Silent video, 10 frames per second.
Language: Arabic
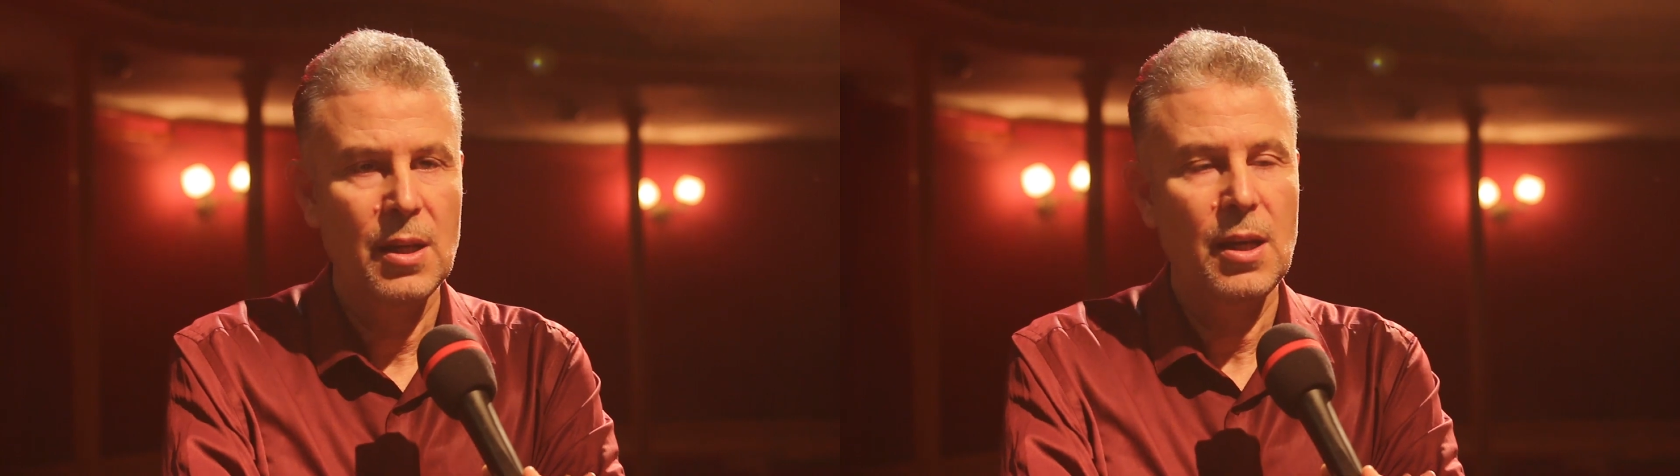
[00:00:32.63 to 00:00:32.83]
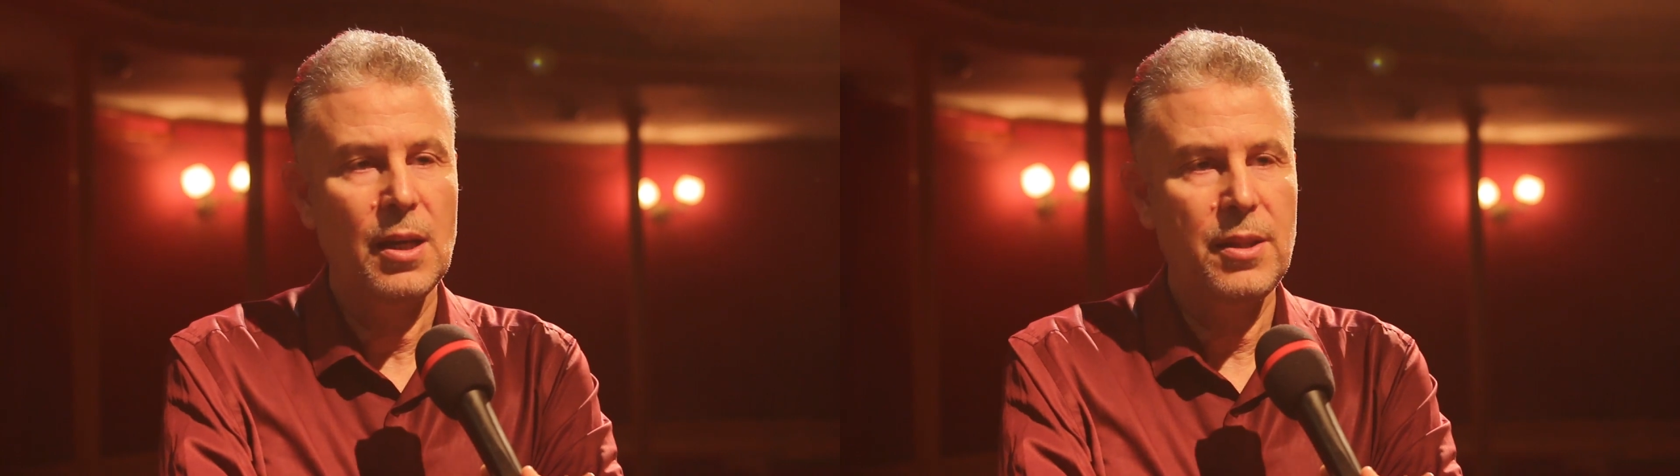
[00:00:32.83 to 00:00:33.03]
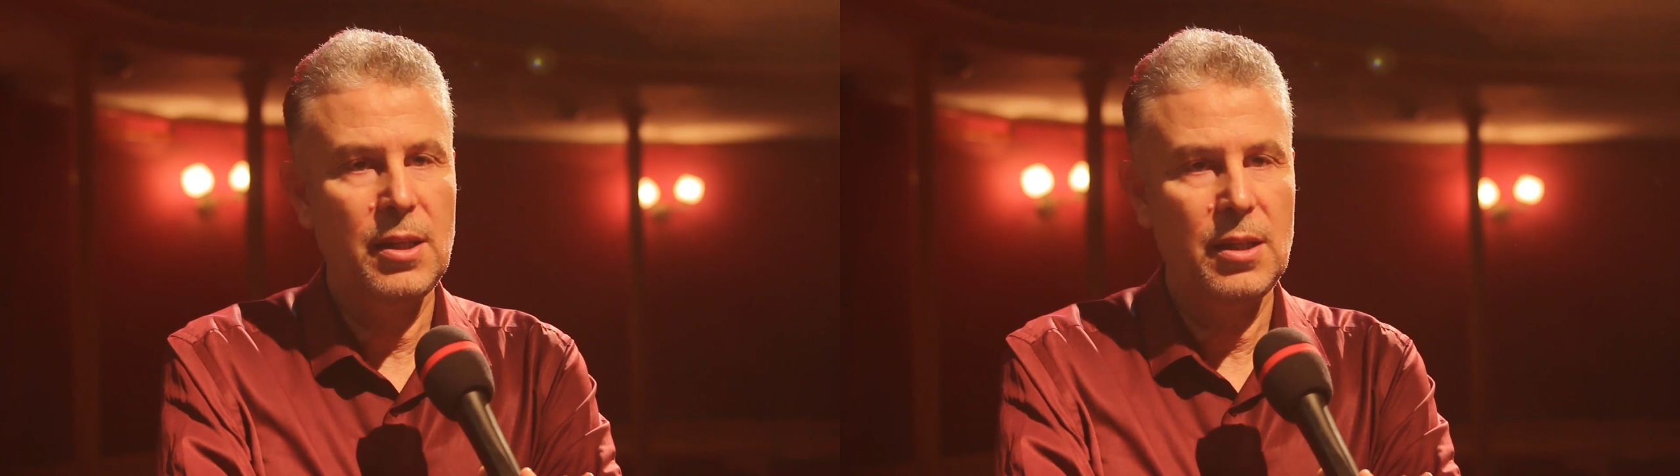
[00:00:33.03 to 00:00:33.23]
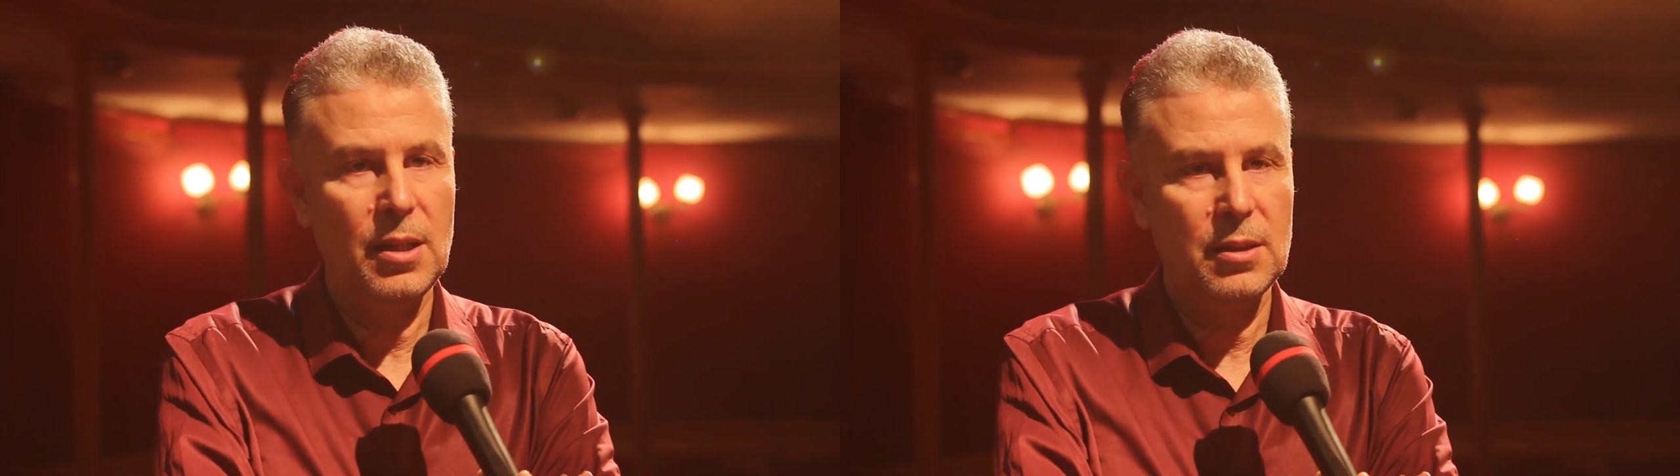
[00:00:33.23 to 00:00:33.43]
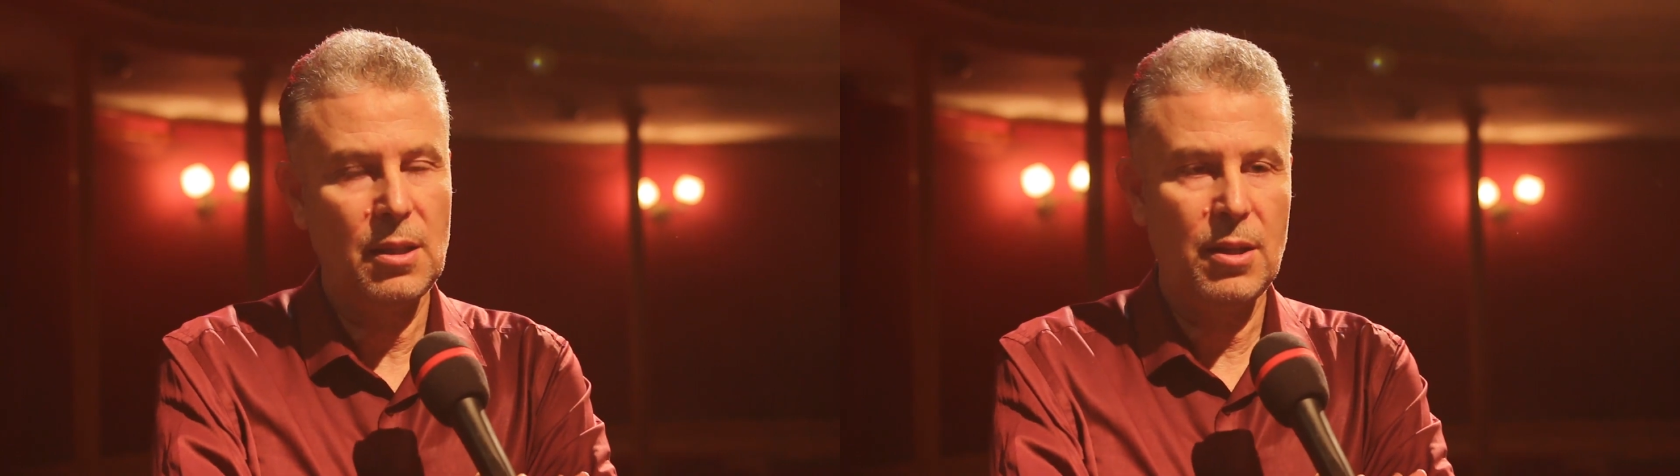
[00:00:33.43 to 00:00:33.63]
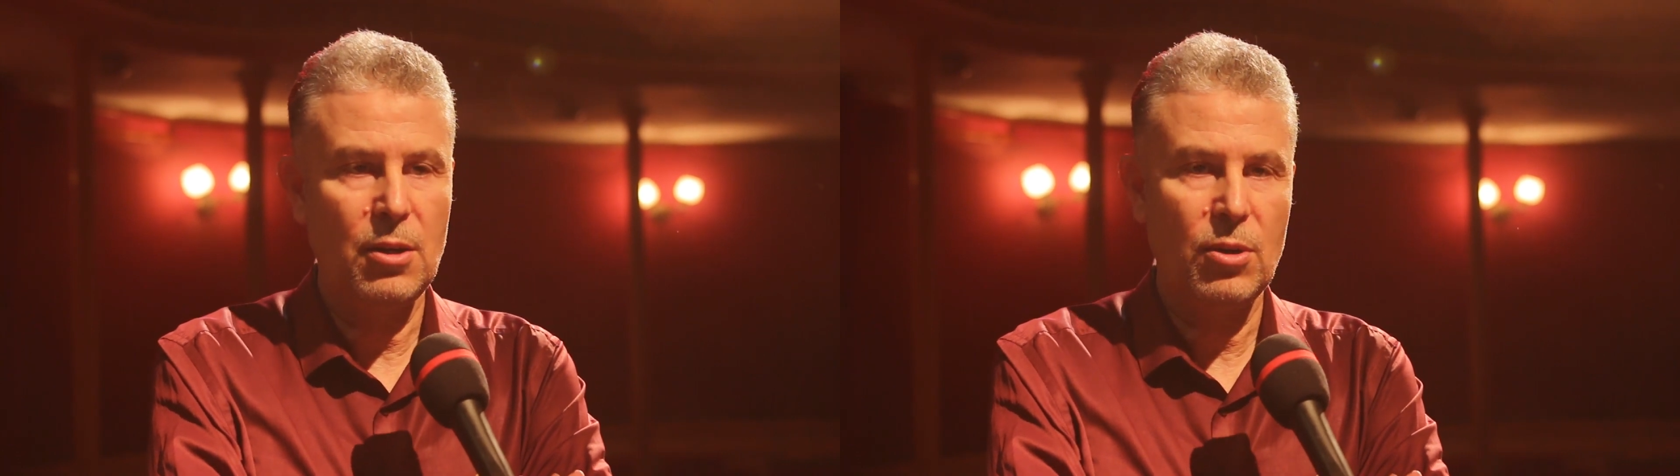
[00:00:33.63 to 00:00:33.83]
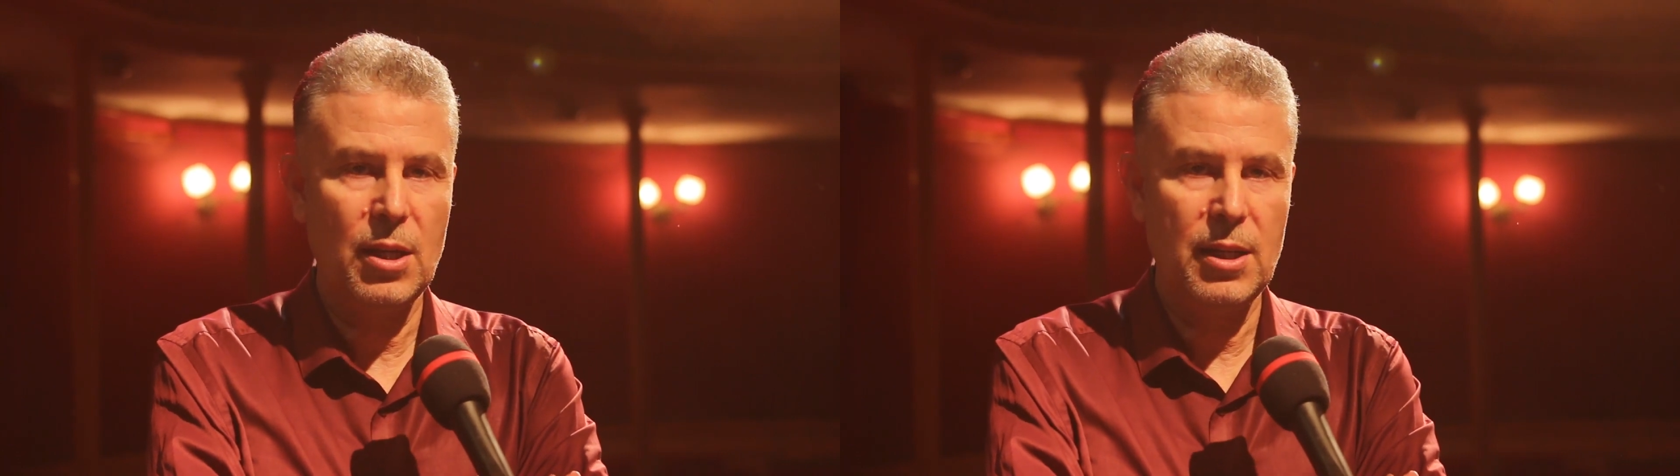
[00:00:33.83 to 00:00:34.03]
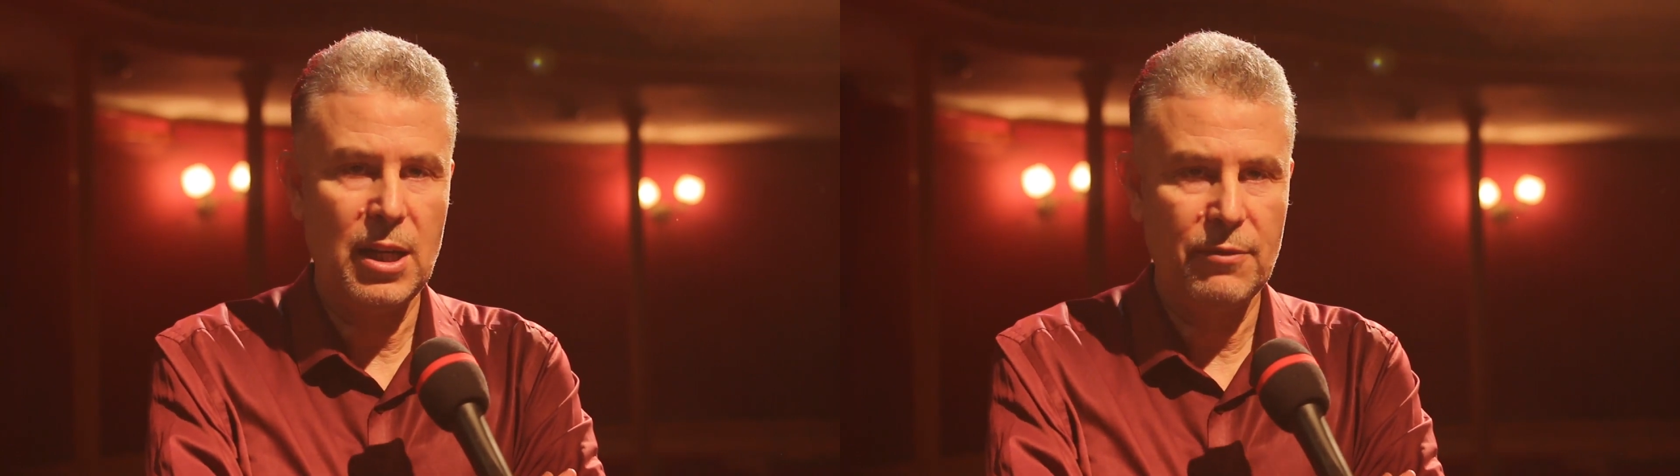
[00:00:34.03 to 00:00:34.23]
هذه التظاهرة
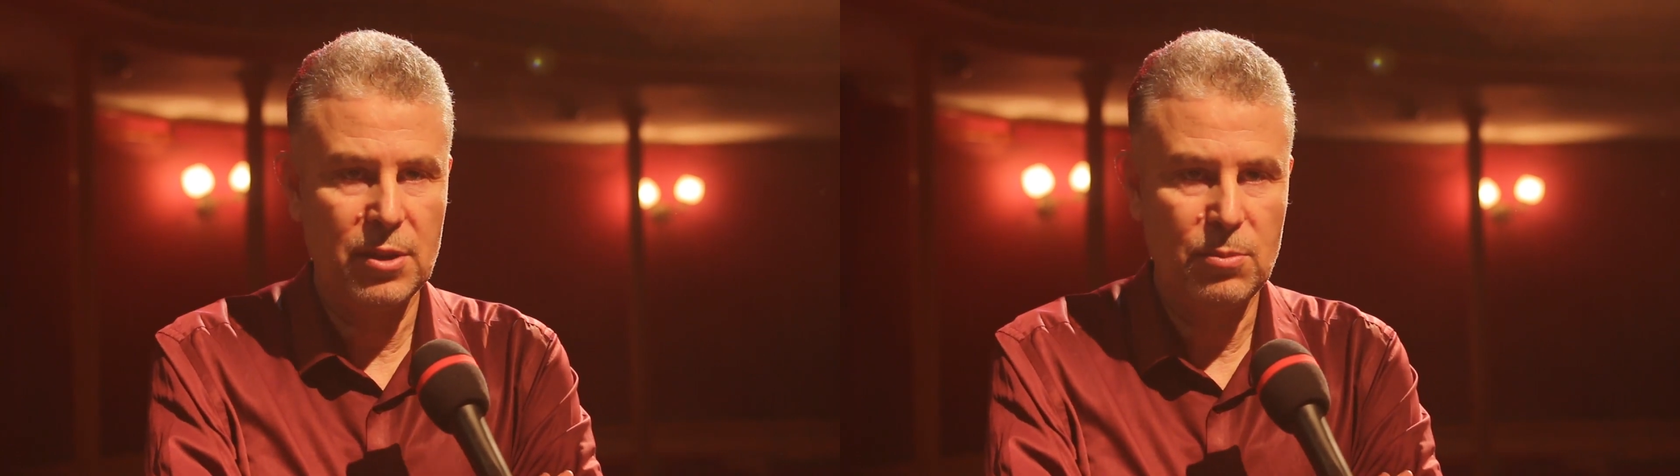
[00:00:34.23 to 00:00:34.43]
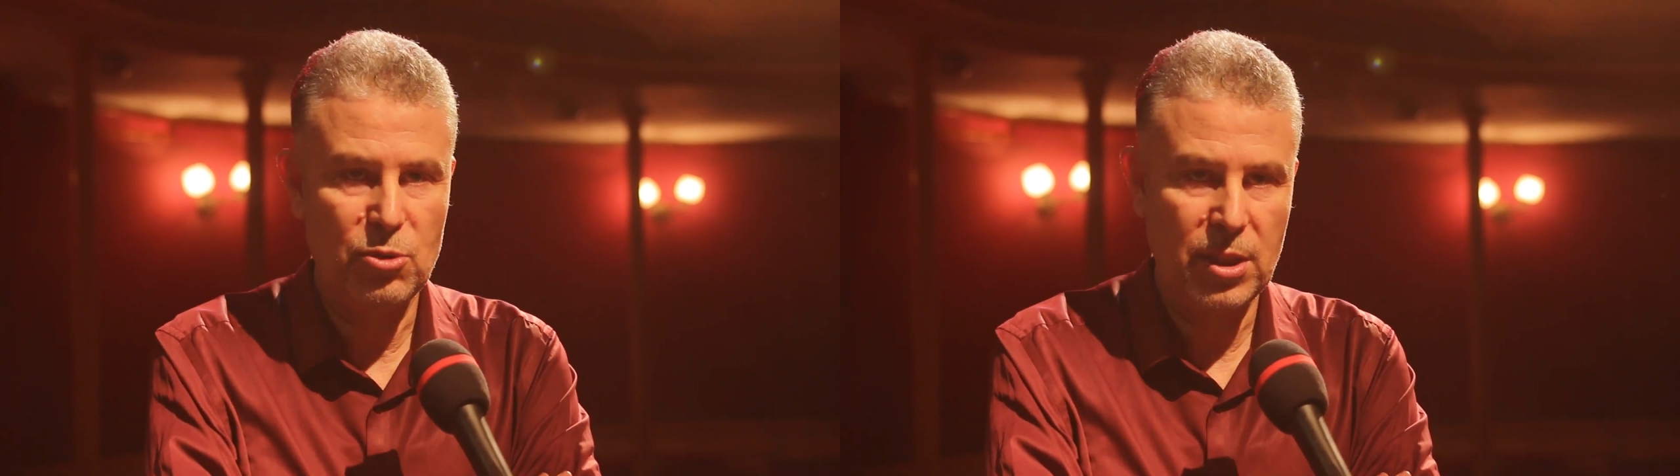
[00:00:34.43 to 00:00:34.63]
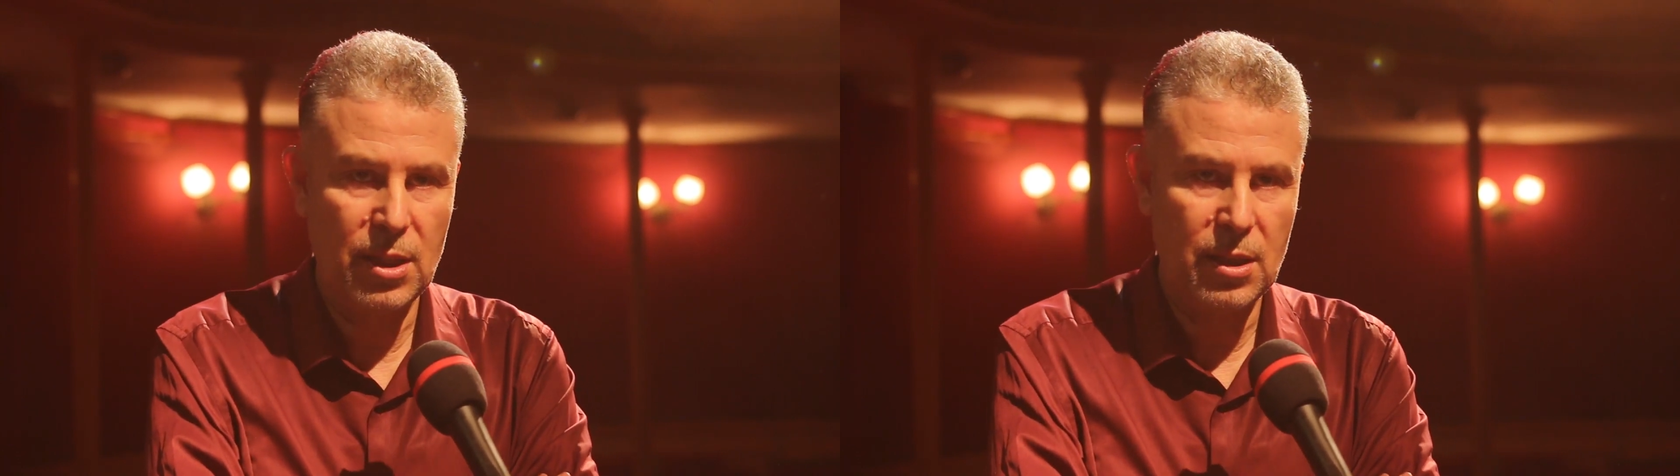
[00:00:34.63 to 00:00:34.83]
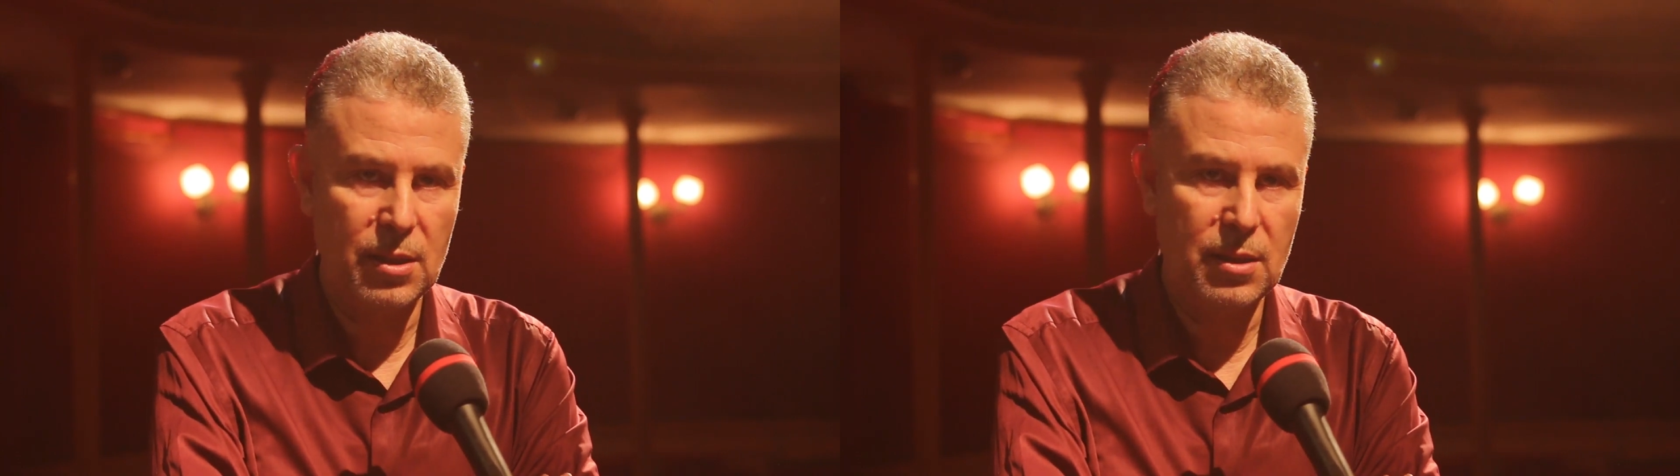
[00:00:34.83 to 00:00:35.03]
لعرفة مشاركة